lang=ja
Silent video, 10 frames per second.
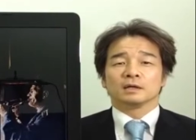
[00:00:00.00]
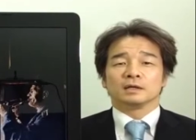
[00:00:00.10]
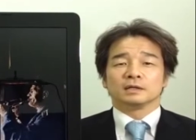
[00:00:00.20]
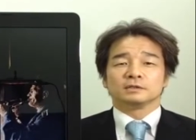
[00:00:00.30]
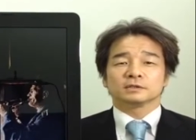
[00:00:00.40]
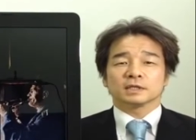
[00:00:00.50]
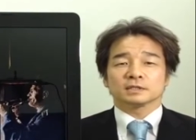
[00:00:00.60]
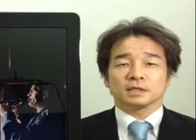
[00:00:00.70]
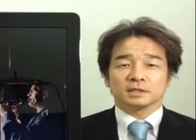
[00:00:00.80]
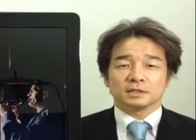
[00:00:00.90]
え
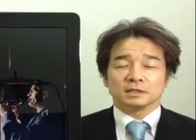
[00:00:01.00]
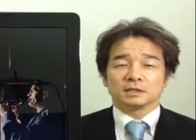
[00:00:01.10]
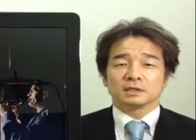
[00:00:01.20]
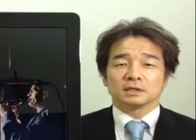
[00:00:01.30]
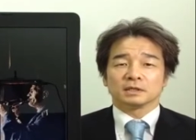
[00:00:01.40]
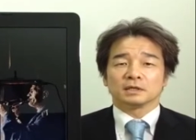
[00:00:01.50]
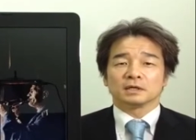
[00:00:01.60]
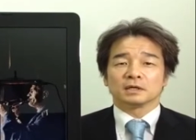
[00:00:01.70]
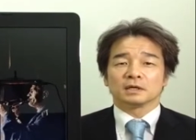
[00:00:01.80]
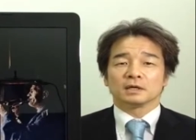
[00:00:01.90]
13世紀、
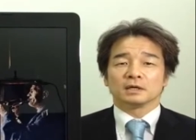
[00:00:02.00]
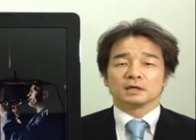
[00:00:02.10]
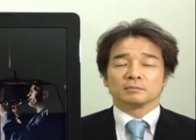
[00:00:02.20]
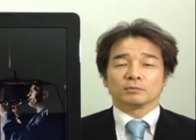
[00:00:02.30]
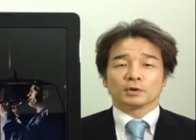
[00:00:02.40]
え